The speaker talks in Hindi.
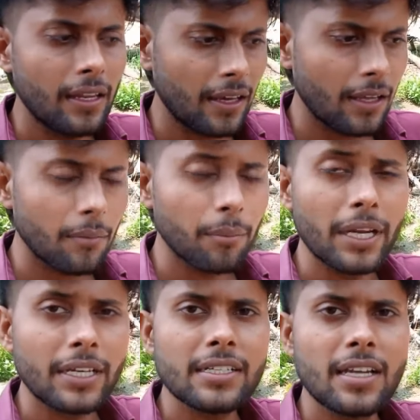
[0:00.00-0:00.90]
लेकिन
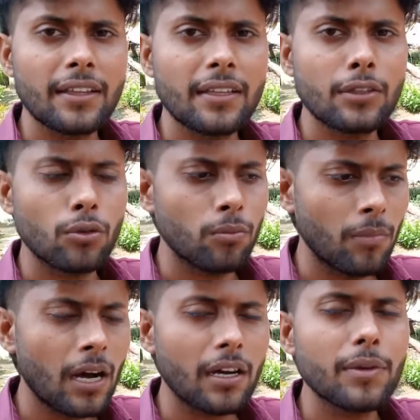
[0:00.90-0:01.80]
बेटी जाती है तो
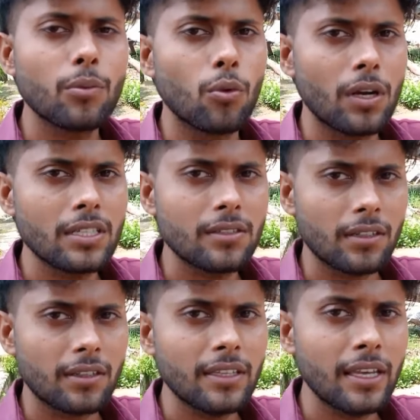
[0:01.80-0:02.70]
माँ कभी भूल नहीं
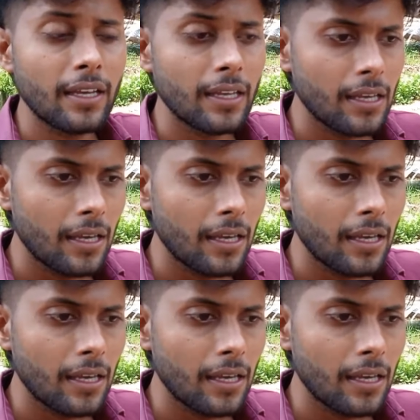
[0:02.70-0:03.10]
सकती है